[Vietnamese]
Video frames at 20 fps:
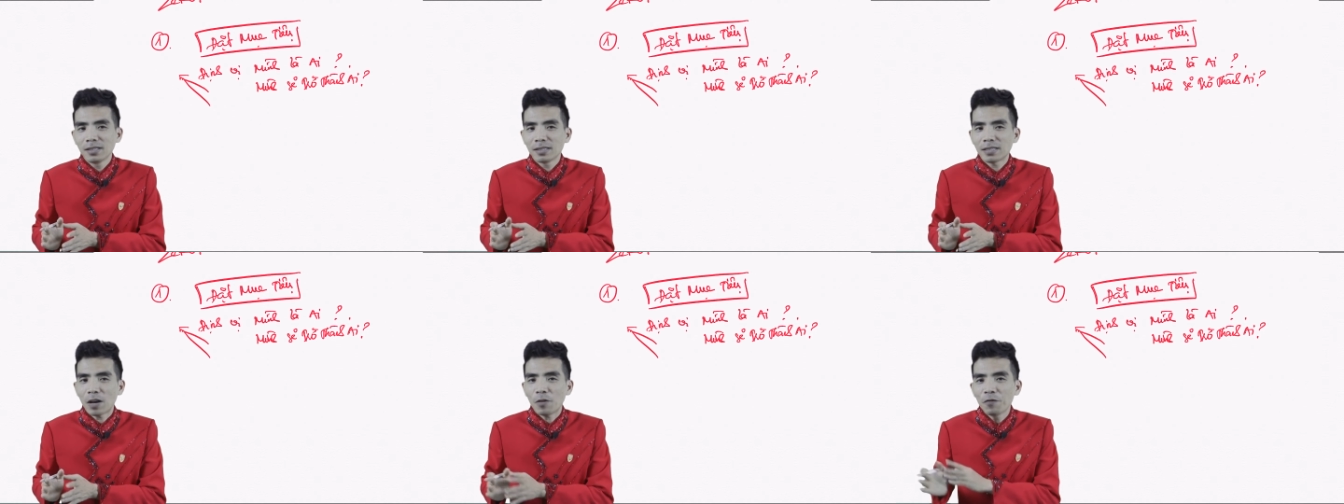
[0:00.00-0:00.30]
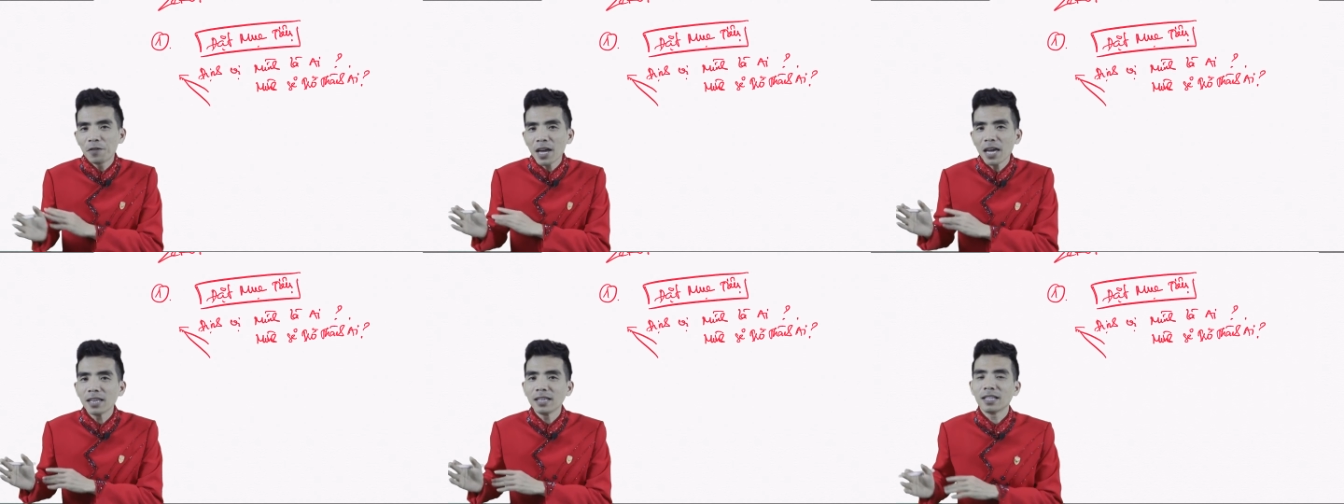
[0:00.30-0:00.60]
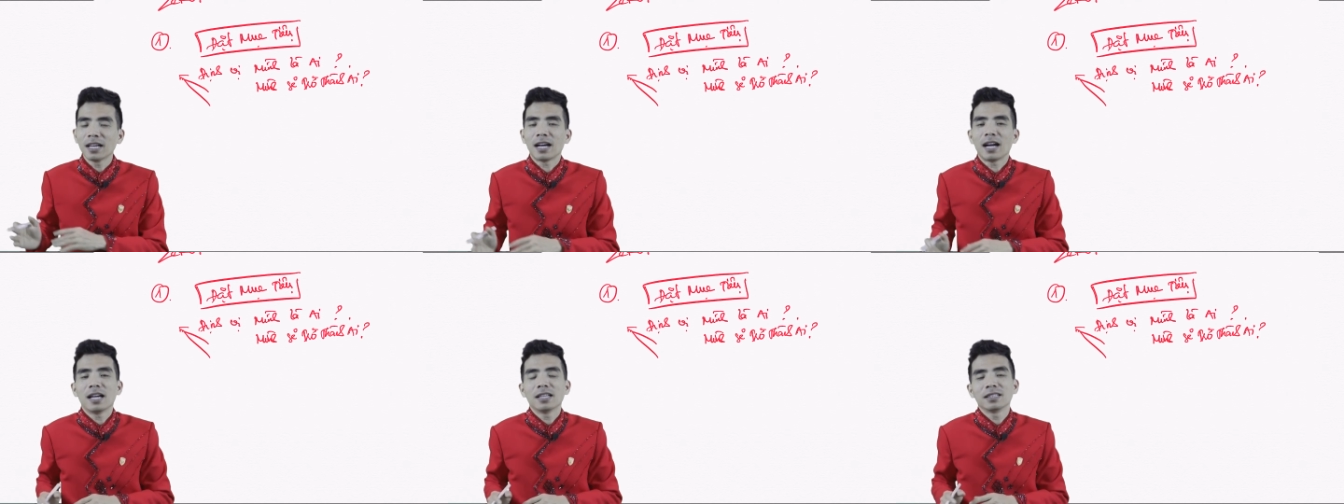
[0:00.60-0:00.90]
giáo
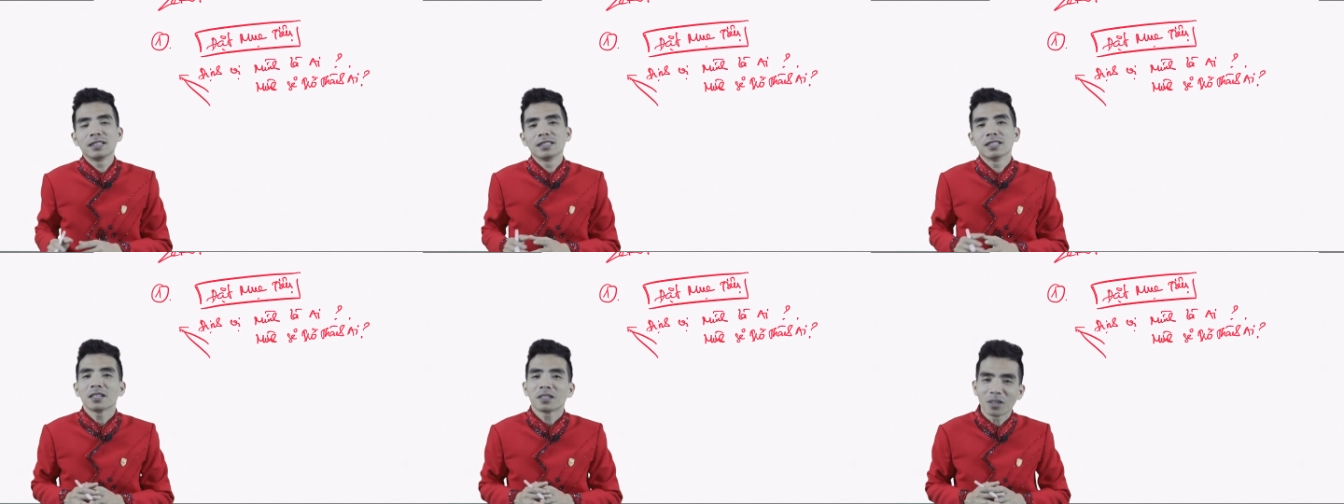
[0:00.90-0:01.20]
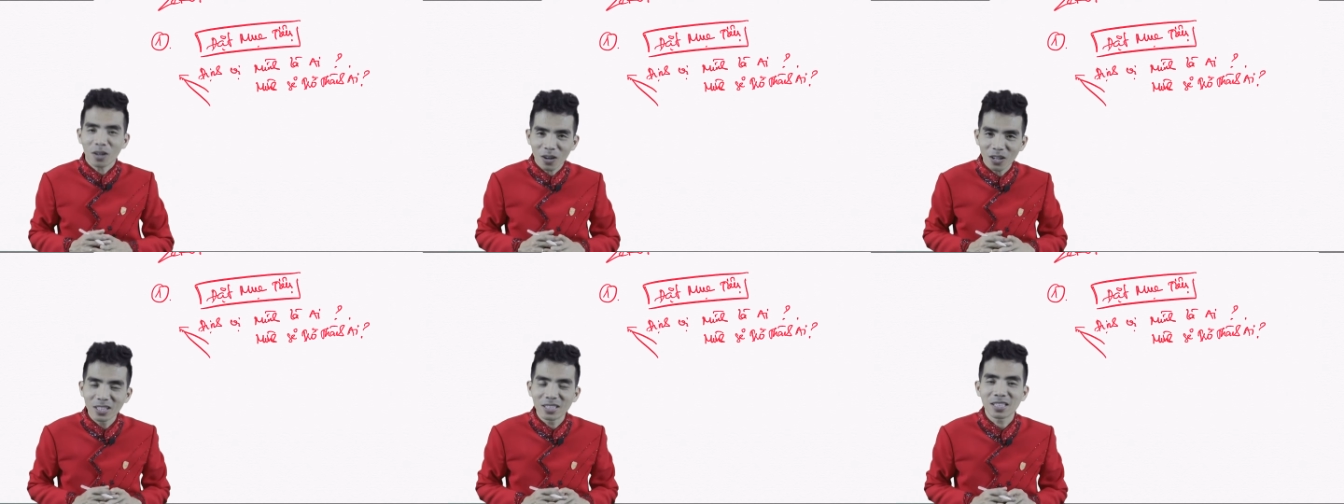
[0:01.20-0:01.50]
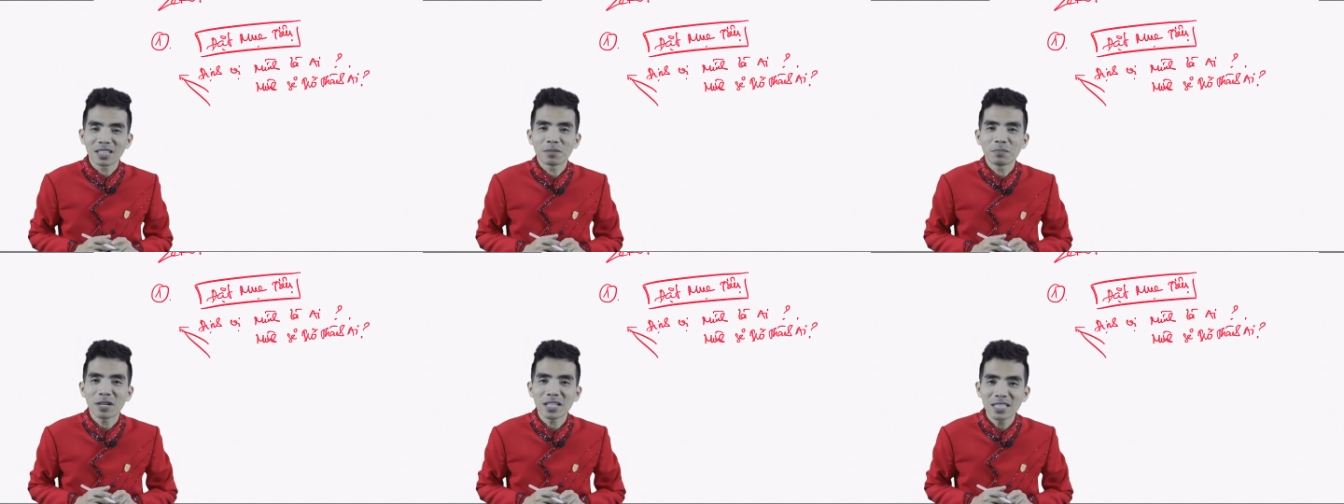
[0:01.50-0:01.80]
viên chẳng hạn thì rất khó để
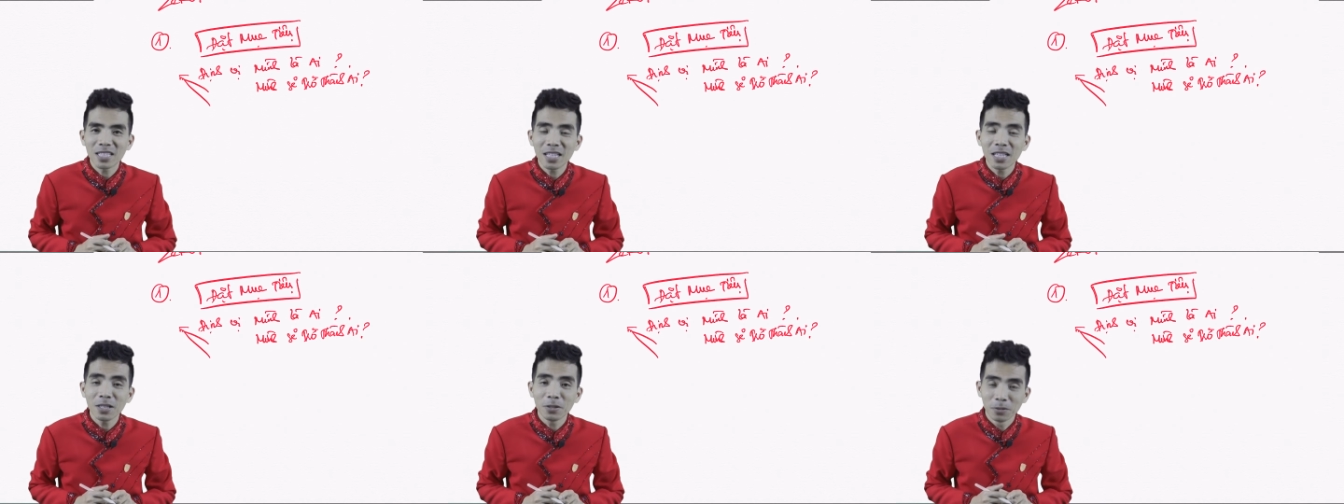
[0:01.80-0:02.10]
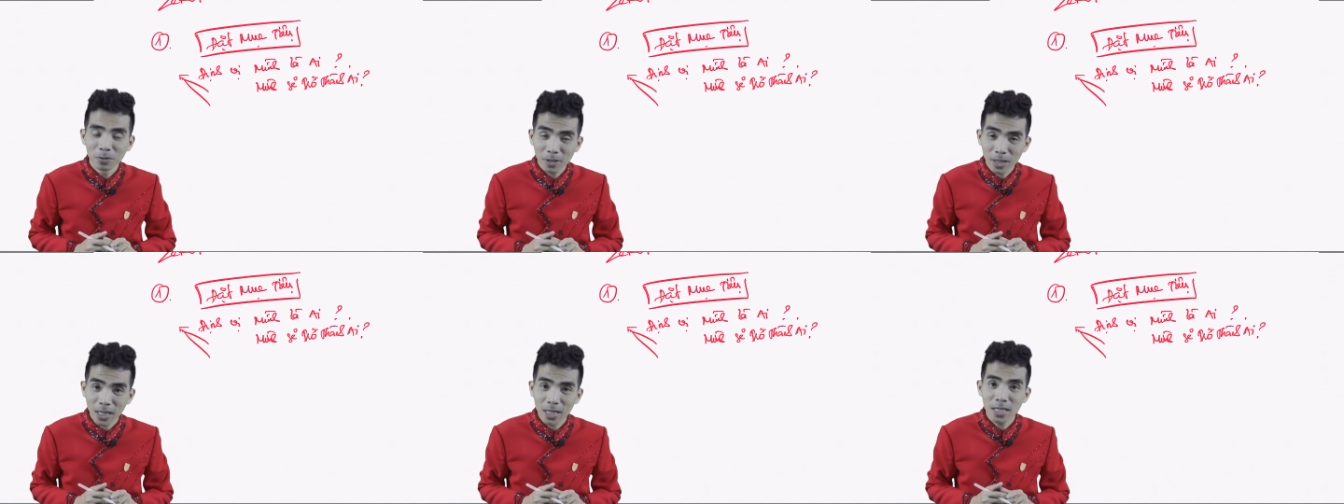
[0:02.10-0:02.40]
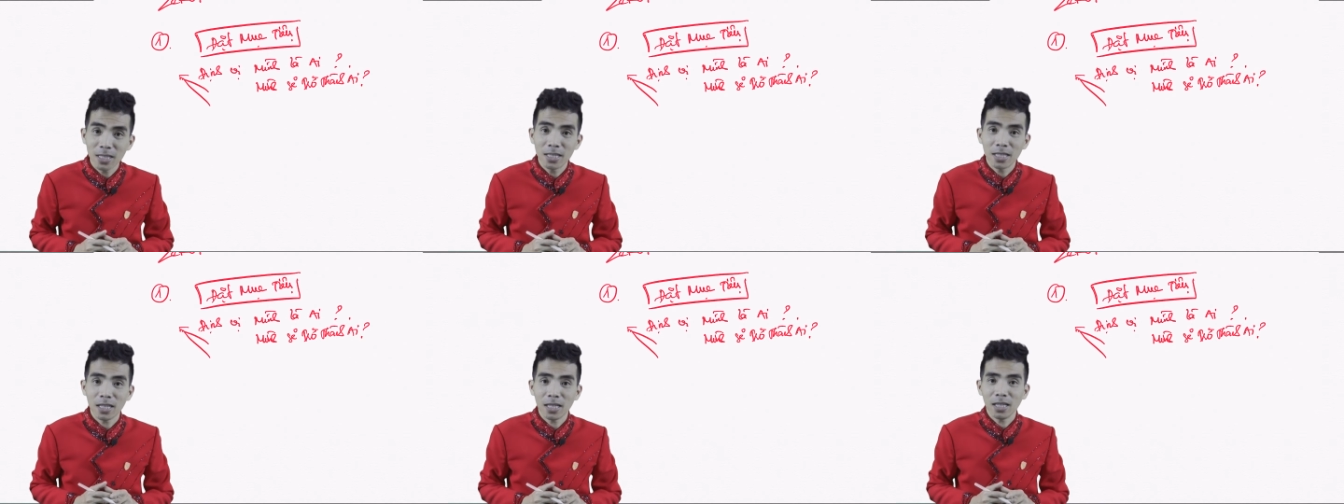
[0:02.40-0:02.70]
trở thành bác sĩ đúng không các
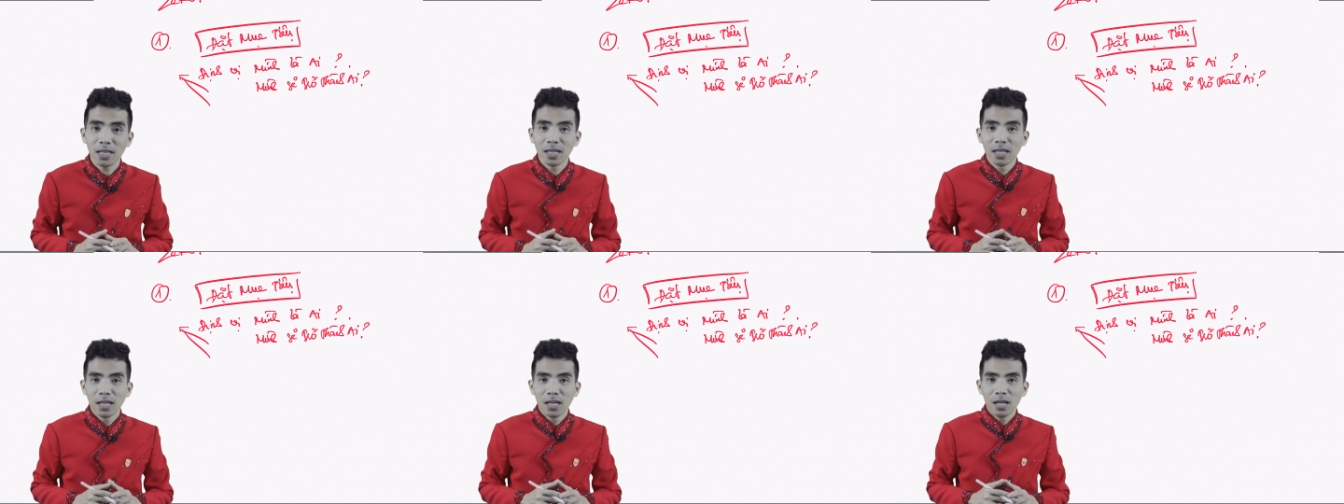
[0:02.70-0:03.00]
anh chị